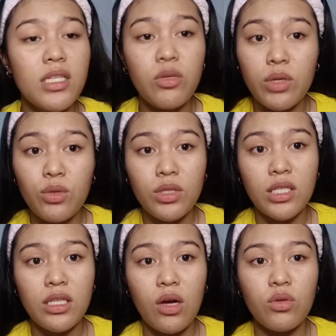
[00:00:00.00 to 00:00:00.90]
Yung
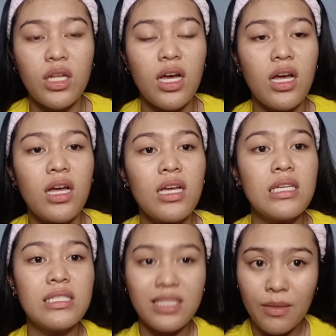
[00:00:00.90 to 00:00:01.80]
tita ko na
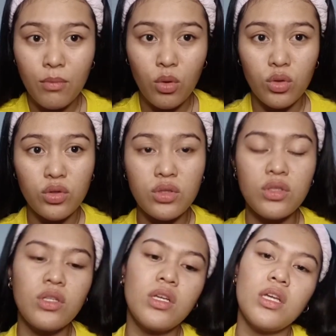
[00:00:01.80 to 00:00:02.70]
sabon,
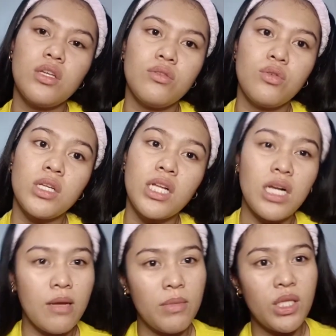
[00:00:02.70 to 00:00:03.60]
yun yung
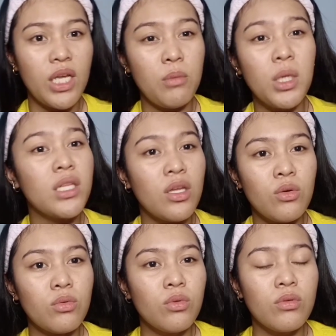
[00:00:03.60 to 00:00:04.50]
ginagamit niya. Eh, maganda
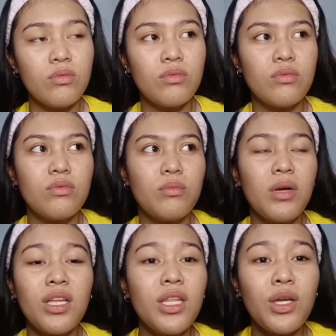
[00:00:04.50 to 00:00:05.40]
yung,
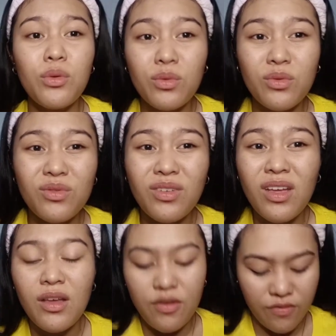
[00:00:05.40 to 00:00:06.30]
maganda yung
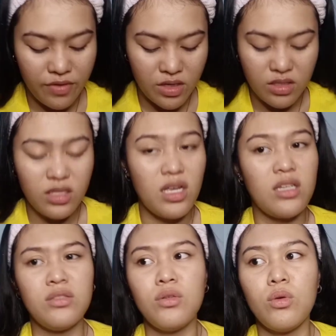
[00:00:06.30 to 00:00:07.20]
face niya.
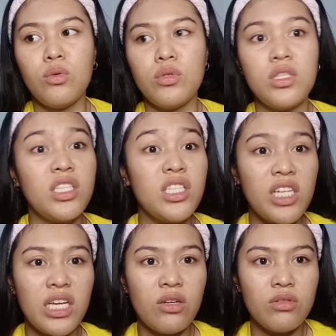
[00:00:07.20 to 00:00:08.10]
So,
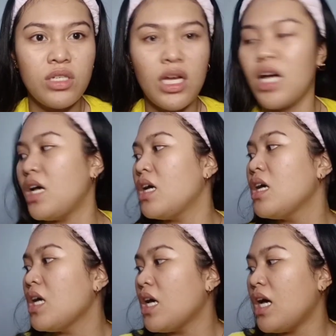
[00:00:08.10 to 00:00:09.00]
tinry ko siya.
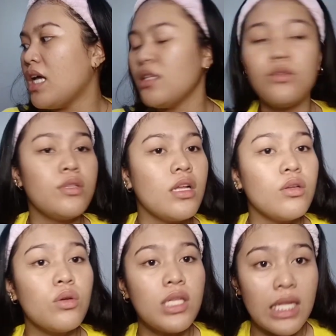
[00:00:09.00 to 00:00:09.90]
At yun lang
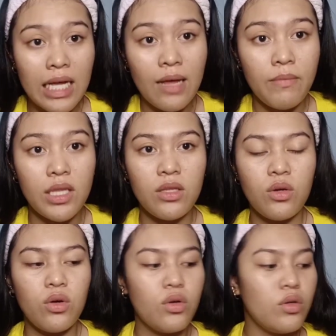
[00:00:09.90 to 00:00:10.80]
yung ginagamit
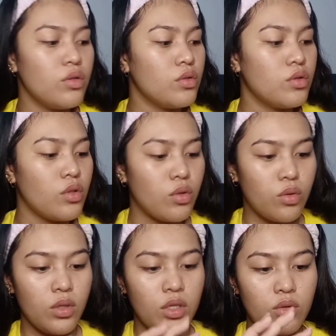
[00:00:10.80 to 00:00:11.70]
ko. So,
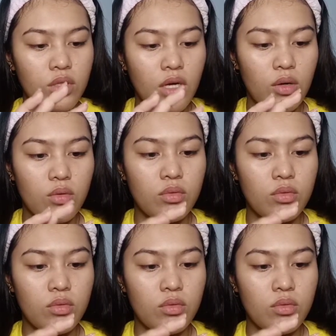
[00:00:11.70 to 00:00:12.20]
ito siya.